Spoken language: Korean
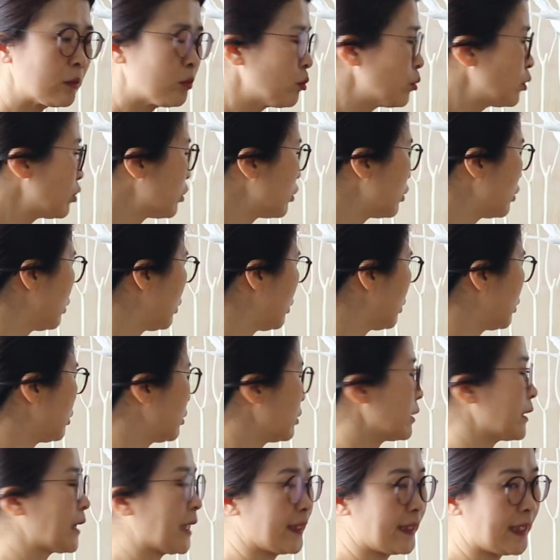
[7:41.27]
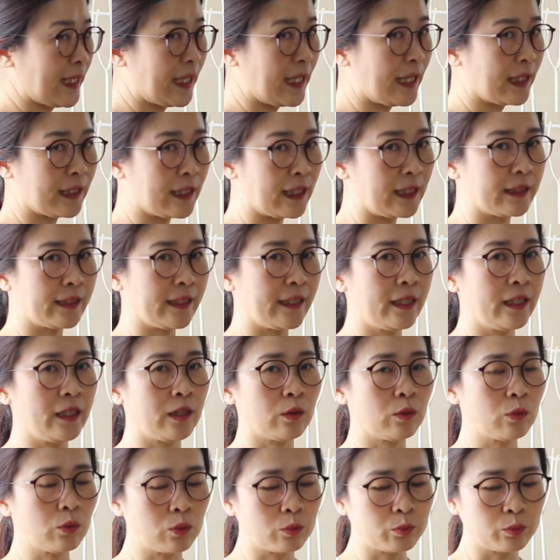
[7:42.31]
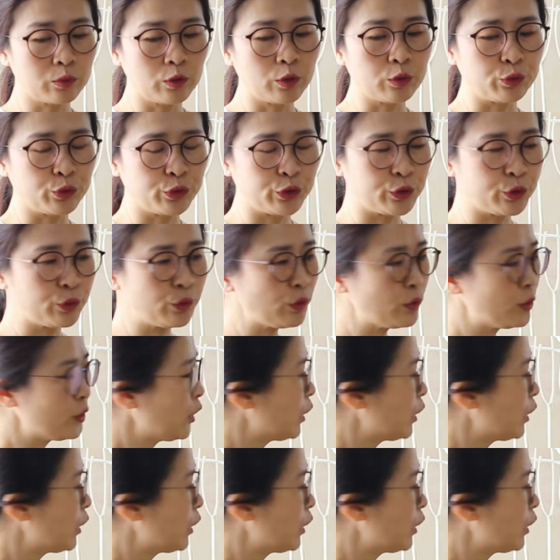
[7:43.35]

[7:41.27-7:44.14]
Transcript: 물을 자작하게 꼭 부어주시고